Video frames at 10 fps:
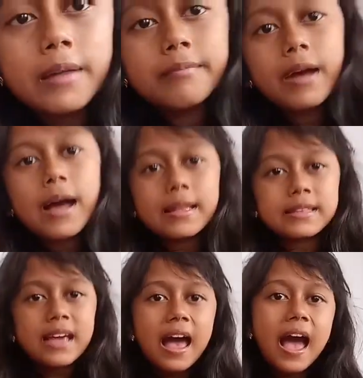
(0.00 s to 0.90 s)

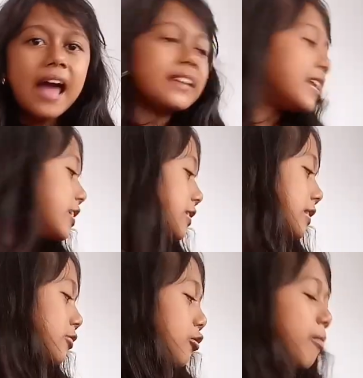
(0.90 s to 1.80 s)
bahan-bahannya anda
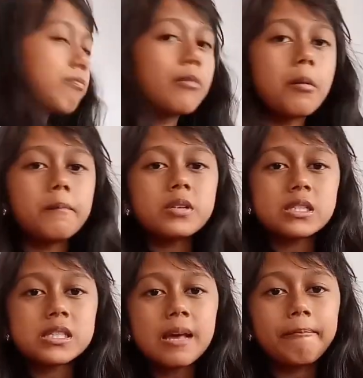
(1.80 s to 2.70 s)
cukup
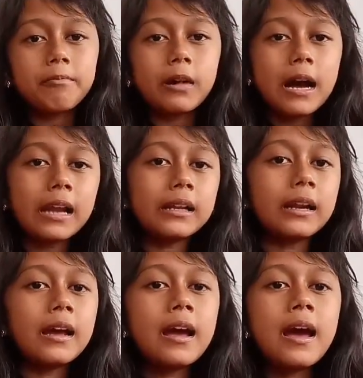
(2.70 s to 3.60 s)
mempersiapkan
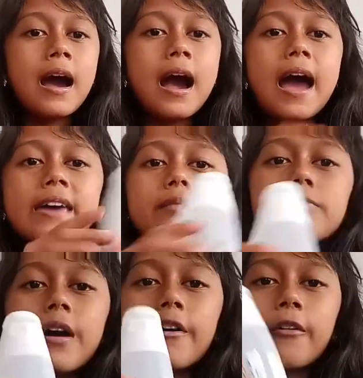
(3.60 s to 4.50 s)
air
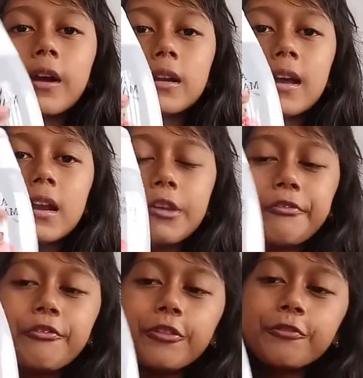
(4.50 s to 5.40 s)
mawar
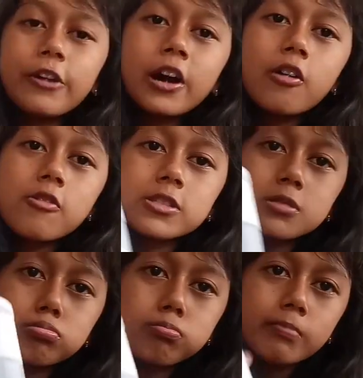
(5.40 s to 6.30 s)
dari Viva
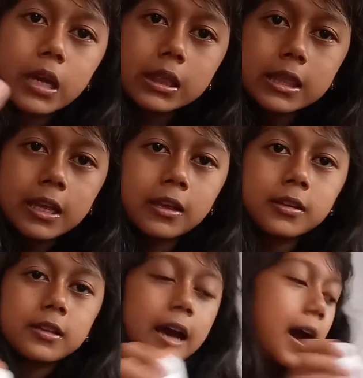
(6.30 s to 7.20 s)
Cosmetic
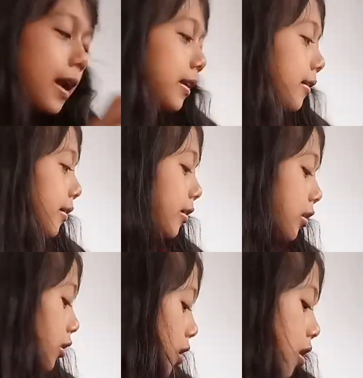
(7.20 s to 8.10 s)
dan
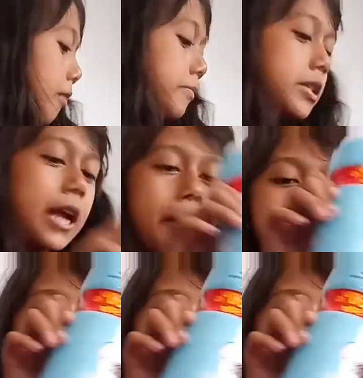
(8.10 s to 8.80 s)
bedak